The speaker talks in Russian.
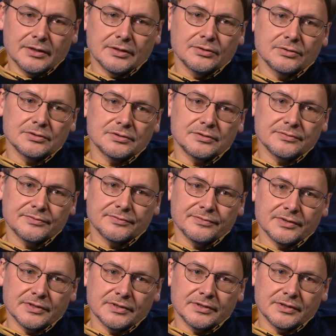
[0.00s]
То есть
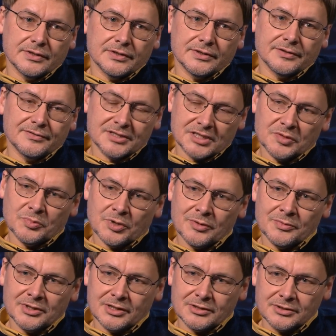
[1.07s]
в э, вашей
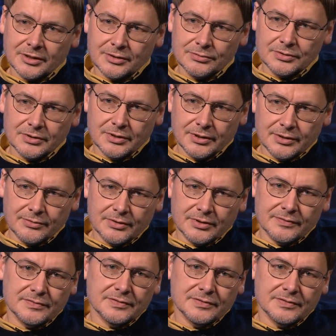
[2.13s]
памяти остаются далеко не